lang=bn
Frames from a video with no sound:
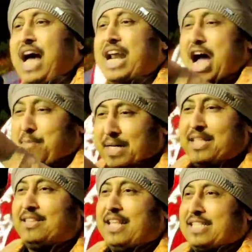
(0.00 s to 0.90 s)
আর
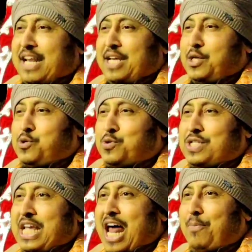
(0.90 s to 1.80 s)
আমাদের দেশের কিছু
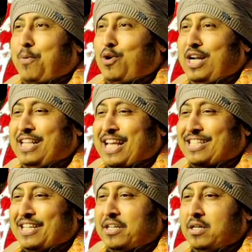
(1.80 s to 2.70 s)
শিয়াল পণ্ডিত
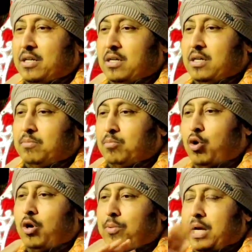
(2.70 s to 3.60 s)
আছে
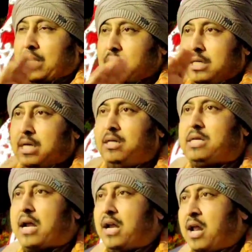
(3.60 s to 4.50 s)
মলবিরা জিকির
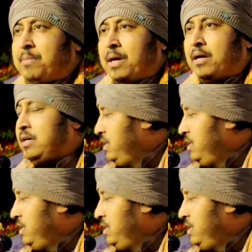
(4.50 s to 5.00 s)
জানে না বে